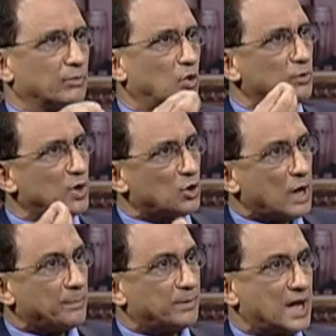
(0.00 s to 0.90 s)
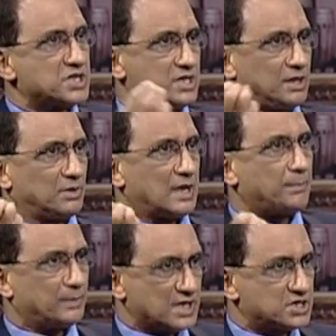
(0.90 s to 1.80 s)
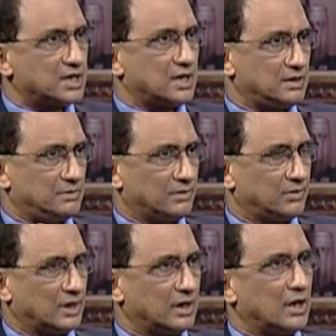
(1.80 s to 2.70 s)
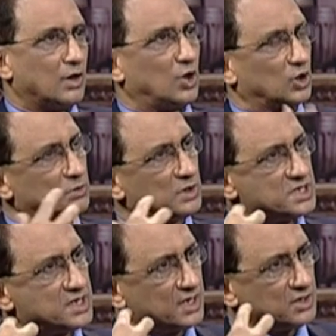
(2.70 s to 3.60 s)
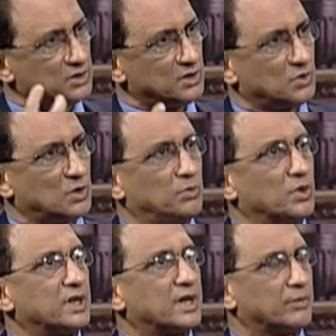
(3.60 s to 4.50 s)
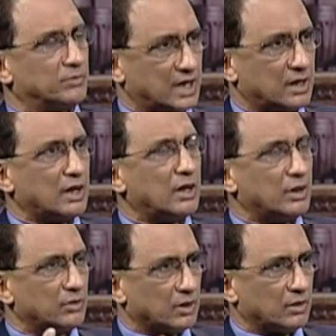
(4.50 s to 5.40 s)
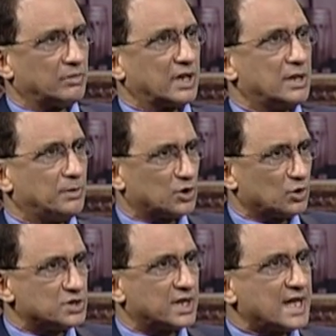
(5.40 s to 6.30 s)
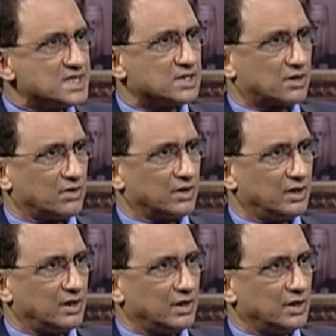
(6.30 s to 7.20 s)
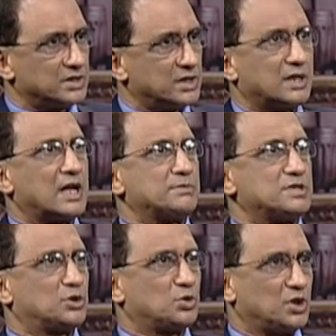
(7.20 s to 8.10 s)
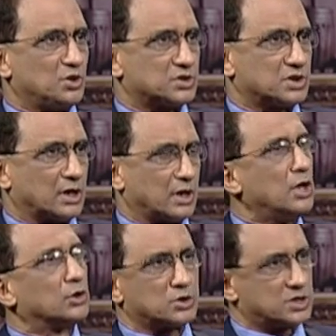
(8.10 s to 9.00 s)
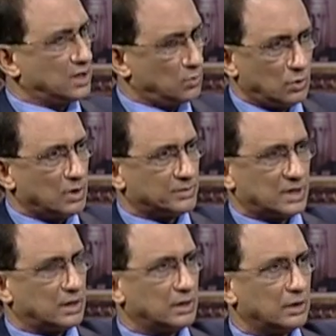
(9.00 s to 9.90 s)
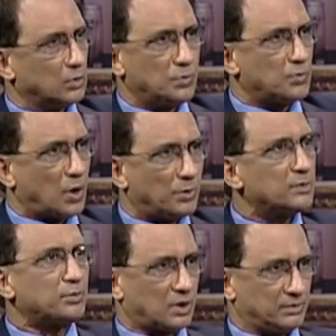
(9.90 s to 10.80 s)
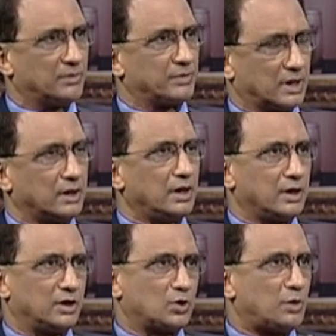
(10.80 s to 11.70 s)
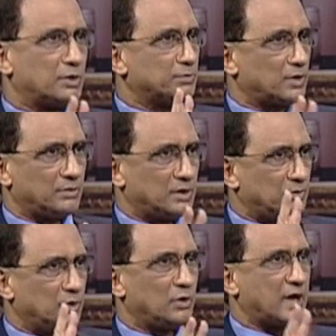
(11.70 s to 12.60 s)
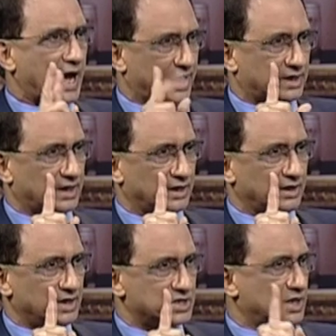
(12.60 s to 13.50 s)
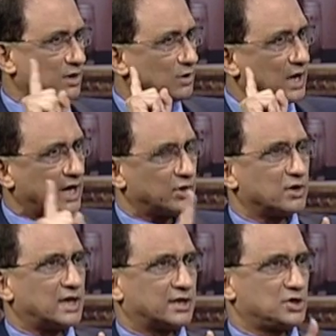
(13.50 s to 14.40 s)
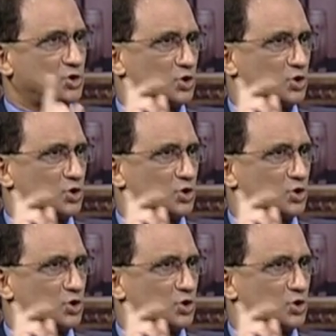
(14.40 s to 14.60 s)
বোনম্যারো অ্যাপ্লাসিয়া বলে অ্যাপ্লাস্টিক এনিমিয়া বলে অথবা সেখানে যদি কোনো বনের মানে মানে হিমাটোলজি ক্যান্সার হয় আচ্ছা। সেখানে আর বেশি তৈরি হচ্ছে না তো সেগুলো আমরা খুব কমন প্রবলেম না কিন্তু কমন প্রবলেম হলো একটা সেটা হলো আয়রন ঘাটতি